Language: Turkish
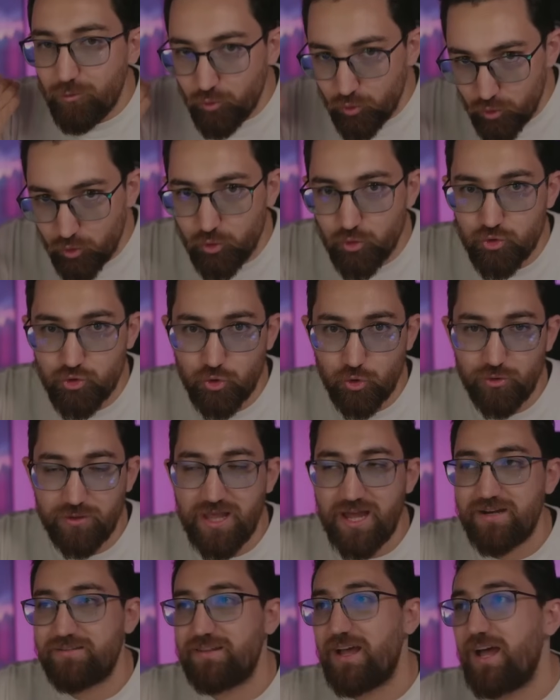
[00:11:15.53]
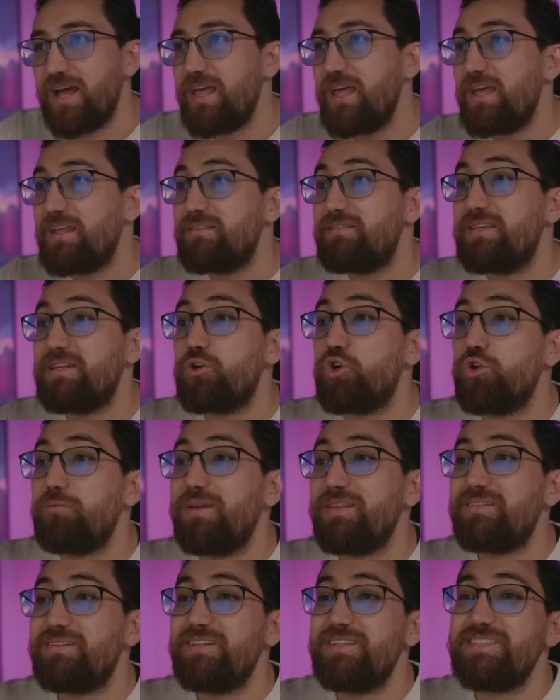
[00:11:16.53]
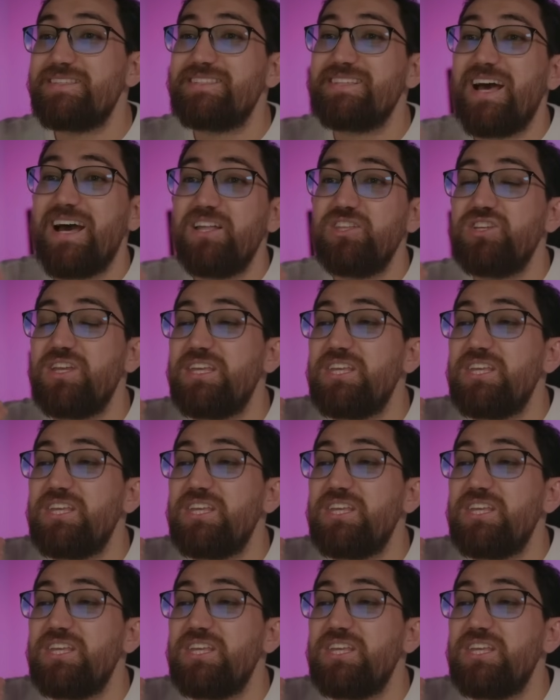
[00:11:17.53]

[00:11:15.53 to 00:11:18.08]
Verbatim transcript: uygun sorular da, trigonometrinin sadece